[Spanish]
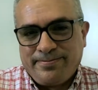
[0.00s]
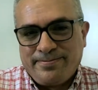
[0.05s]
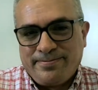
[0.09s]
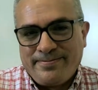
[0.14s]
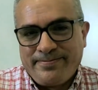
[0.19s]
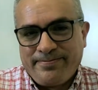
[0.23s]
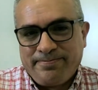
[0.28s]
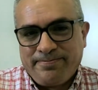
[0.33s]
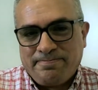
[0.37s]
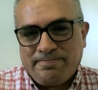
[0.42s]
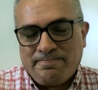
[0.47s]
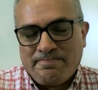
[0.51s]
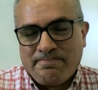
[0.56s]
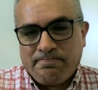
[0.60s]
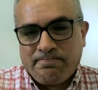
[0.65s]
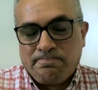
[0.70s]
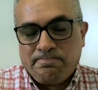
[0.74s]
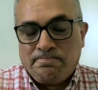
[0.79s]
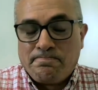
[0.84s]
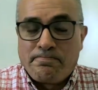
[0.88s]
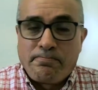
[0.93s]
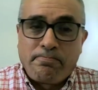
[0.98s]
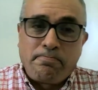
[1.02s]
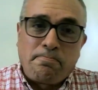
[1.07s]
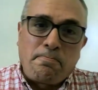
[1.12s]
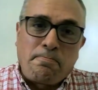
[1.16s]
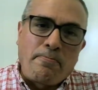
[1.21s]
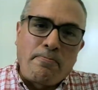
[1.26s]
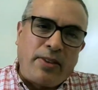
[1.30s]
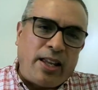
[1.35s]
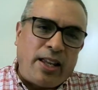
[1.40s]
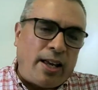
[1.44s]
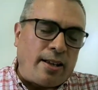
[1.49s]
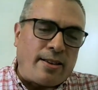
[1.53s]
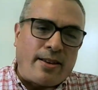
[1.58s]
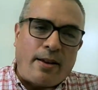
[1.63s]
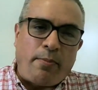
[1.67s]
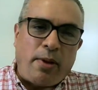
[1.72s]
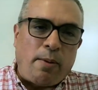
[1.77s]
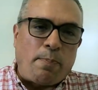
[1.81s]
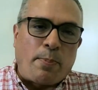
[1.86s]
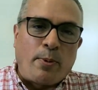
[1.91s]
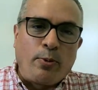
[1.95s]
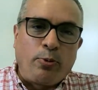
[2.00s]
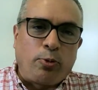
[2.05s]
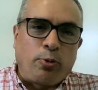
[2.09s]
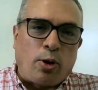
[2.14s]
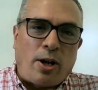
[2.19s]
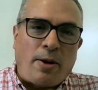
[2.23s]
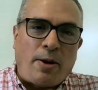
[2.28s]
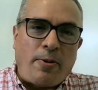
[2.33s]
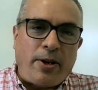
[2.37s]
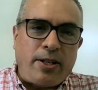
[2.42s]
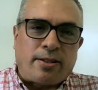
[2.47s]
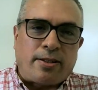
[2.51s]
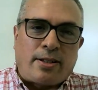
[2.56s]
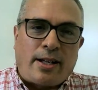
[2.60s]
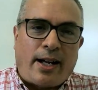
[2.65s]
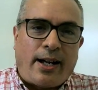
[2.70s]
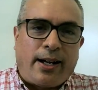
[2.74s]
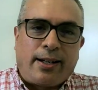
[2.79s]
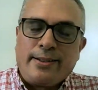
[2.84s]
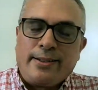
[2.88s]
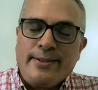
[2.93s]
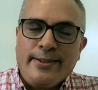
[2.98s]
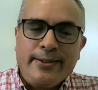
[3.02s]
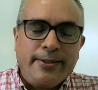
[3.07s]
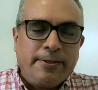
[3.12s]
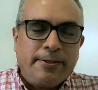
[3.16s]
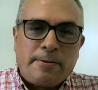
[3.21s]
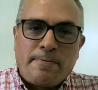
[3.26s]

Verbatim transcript: ¿Tú qué dices? Desde mi punto de vista,